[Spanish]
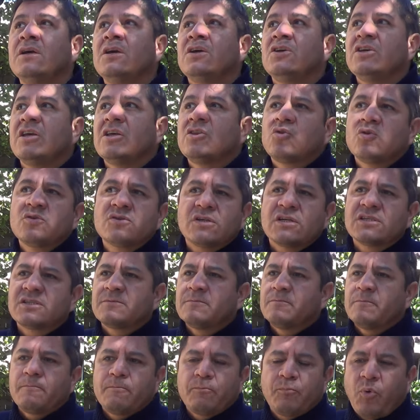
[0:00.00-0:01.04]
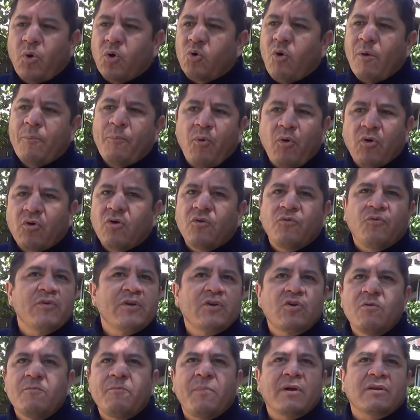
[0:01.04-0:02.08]
Y entonces poco a poco fui
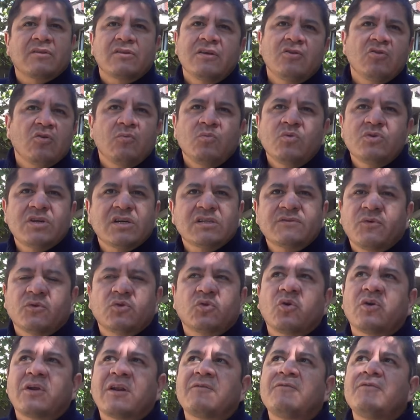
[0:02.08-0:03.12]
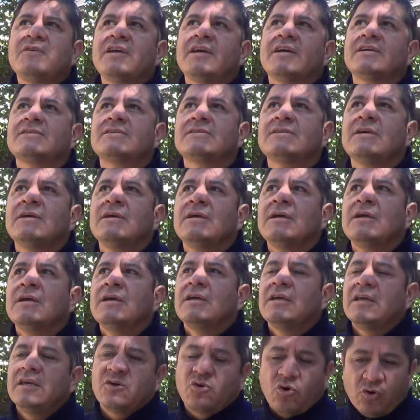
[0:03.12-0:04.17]
compartiendo muchas fotografías
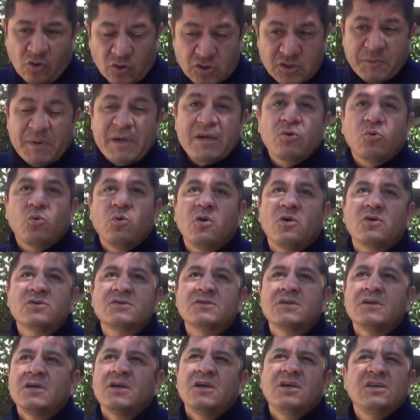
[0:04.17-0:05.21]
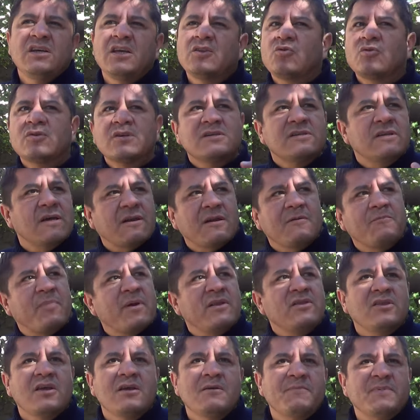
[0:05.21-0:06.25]
y los vínculos y entonces de
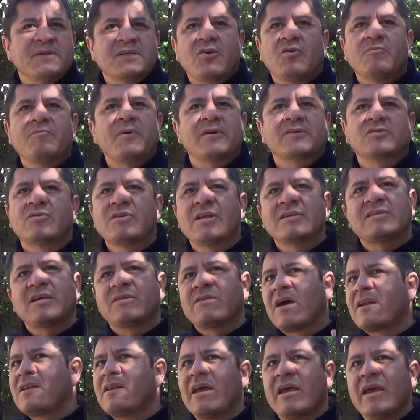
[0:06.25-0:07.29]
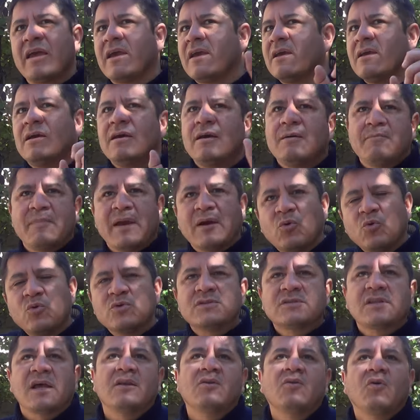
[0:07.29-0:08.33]
repente empezaron personas a darle me
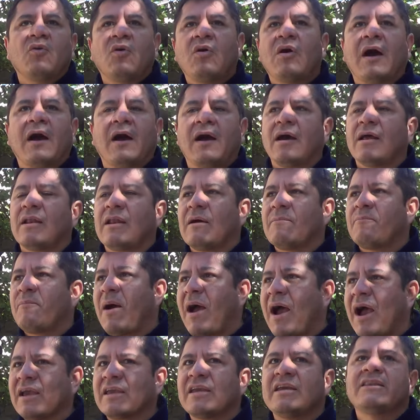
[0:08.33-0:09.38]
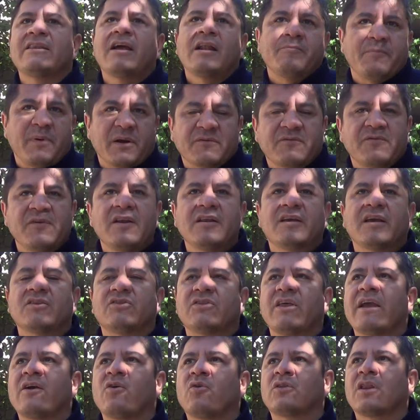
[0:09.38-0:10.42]
gusta, ¿no? A la página, al perfil que
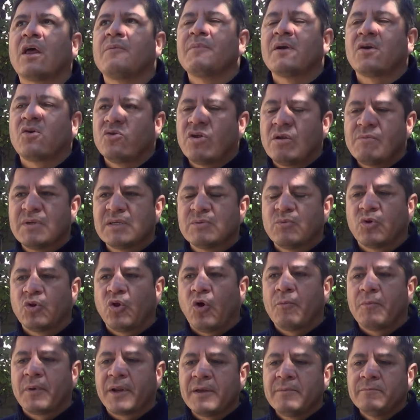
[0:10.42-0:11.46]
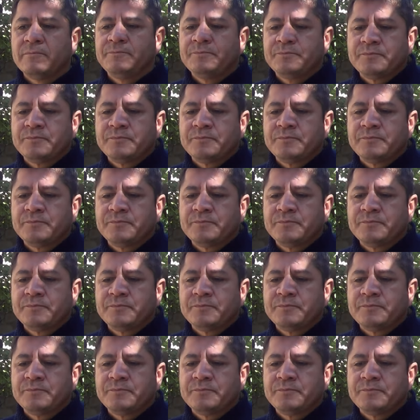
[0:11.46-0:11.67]
tengo también con el mismo nombre.